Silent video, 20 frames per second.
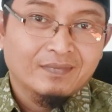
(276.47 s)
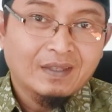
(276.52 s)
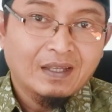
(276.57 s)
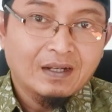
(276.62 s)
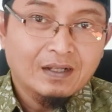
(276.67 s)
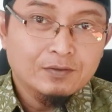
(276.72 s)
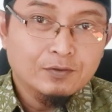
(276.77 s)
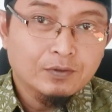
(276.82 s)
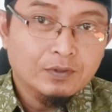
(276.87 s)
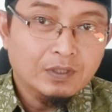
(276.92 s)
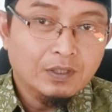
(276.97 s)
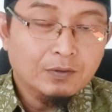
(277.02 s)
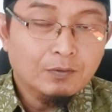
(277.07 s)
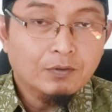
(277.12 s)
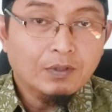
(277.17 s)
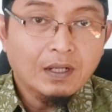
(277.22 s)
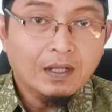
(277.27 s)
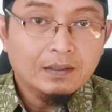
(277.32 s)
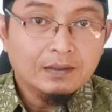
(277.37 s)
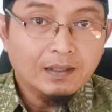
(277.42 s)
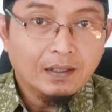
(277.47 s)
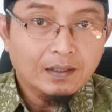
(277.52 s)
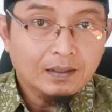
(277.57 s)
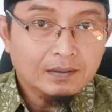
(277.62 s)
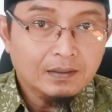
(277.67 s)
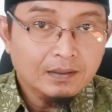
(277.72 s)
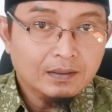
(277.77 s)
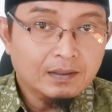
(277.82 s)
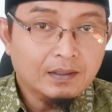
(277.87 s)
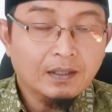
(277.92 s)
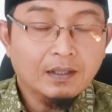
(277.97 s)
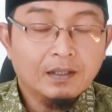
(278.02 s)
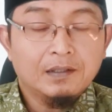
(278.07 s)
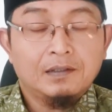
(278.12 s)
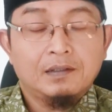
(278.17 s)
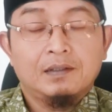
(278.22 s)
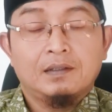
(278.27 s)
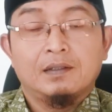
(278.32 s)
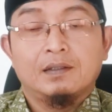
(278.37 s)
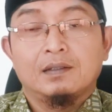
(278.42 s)
Nah lanjut kekurangan yang
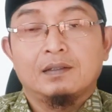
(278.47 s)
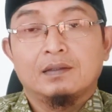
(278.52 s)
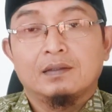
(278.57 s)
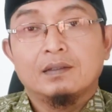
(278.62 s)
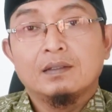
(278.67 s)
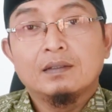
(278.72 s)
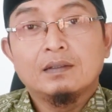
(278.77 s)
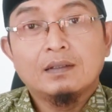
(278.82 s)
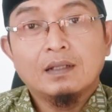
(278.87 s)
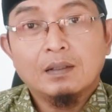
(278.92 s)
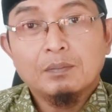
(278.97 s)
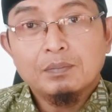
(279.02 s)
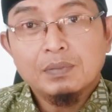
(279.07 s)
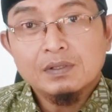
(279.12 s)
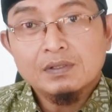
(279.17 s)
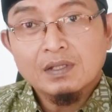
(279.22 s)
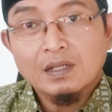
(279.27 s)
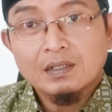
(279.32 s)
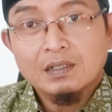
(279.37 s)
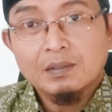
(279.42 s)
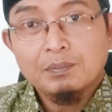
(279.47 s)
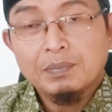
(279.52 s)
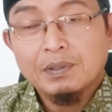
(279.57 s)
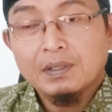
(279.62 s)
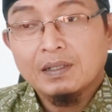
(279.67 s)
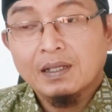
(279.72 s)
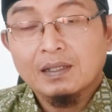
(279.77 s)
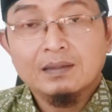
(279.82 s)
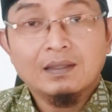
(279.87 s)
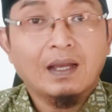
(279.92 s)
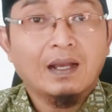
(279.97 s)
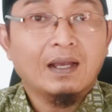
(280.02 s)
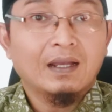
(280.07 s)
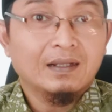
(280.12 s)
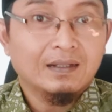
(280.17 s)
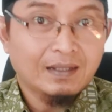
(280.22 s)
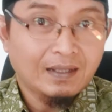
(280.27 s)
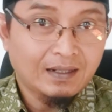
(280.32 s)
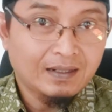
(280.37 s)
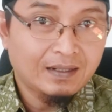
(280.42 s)
ketiga tidak bisa dipindah
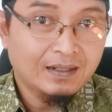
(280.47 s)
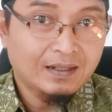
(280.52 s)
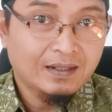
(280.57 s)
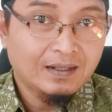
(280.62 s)
tangankan